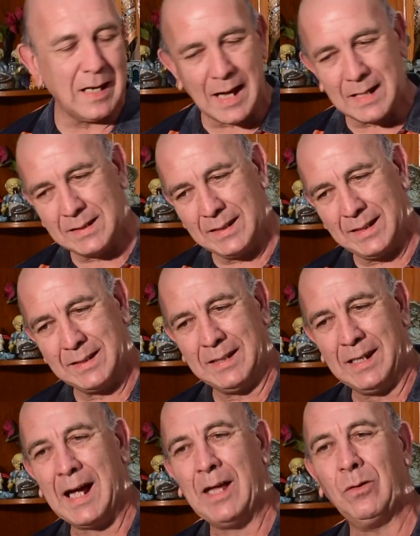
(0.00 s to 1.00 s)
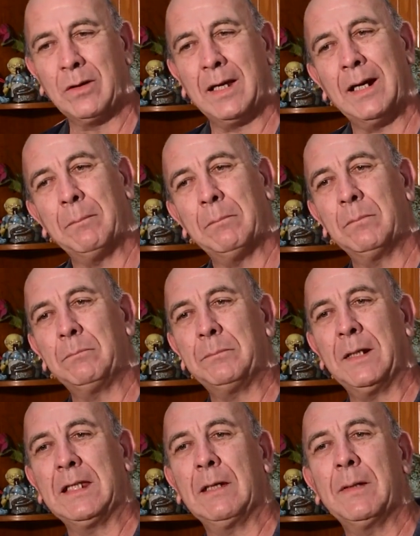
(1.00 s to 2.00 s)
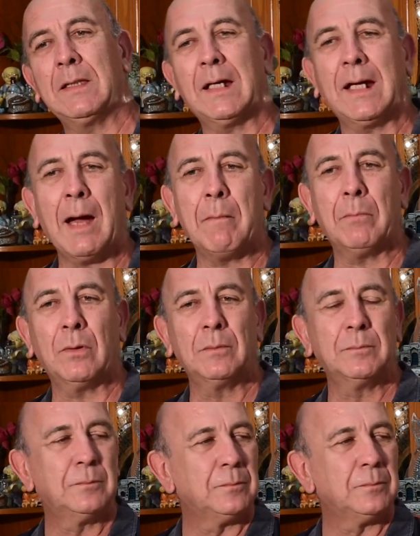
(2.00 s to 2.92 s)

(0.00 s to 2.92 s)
nace de ese lado que era prácticamente campo.